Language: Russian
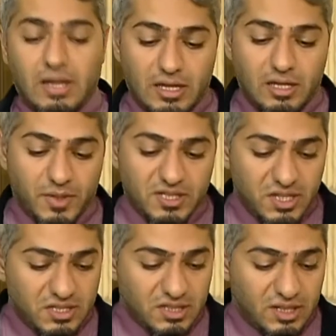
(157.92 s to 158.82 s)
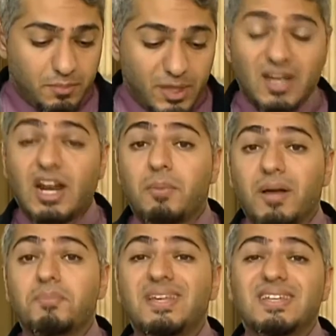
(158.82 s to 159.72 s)
непосредственно программа
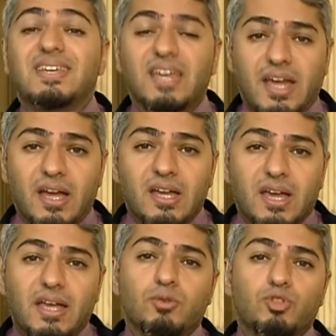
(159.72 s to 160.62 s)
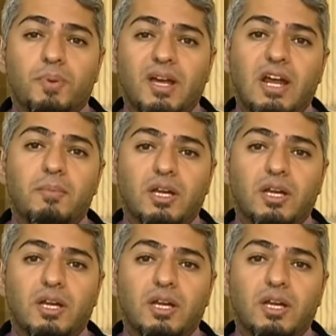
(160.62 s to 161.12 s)
Medicare. Это уже программа,